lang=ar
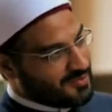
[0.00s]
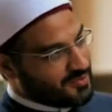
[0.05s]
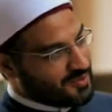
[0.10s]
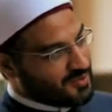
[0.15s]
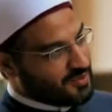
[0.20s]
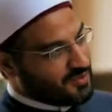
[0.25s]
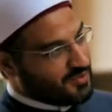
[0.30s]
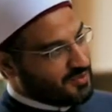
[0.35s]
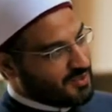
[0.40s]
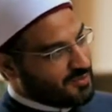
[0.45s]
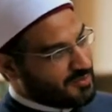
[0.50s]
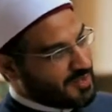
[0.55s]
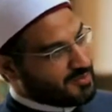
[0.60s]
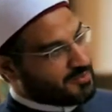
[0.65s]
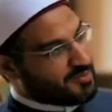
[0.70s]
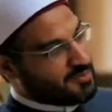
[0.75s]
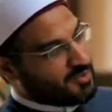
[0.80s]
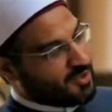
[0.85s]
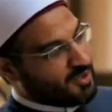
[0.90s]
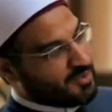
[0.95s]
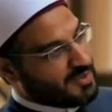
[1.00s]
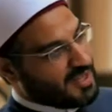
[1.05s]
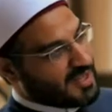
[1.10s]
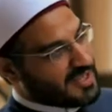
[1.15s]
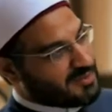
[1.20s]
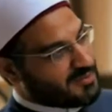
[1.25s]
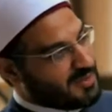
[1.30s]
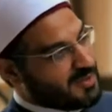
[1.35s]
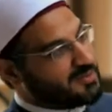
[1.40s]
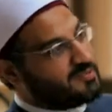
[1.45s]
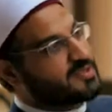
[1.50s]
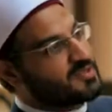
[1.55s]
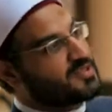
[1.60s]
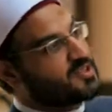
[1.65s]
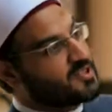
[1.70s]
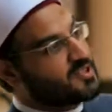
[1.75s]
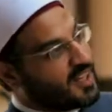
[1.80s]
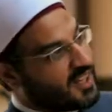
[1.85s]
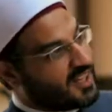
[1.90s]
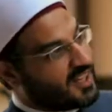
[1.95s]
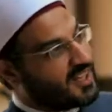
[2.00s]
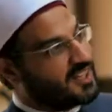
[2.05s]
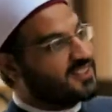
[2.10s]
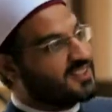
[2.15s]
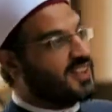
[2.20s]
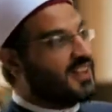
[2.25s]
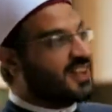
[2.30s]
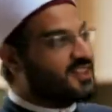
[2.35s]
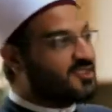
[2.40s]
بتشوف البيت بيمر بازمه بتشتغل اكتر